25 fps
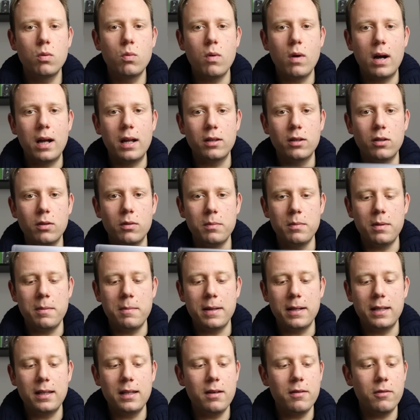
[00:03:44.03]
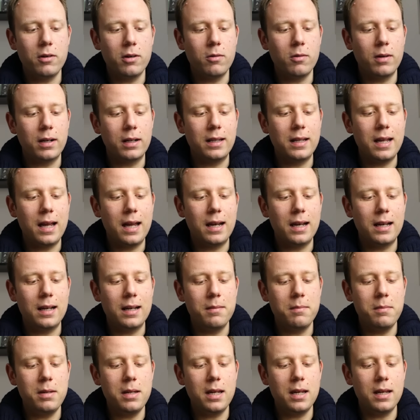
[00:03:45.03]
quando mi mettevo a guardare le
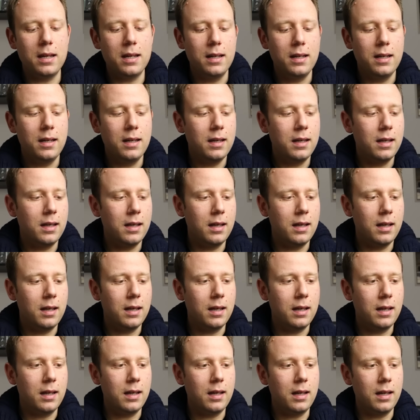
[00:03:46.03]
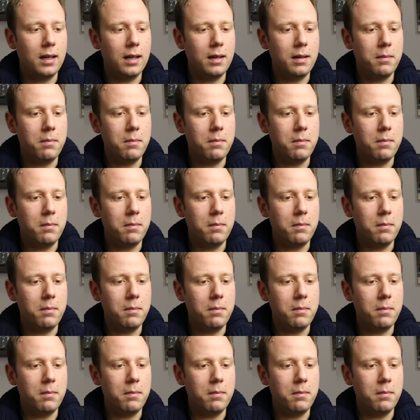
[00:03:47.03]
mie eh,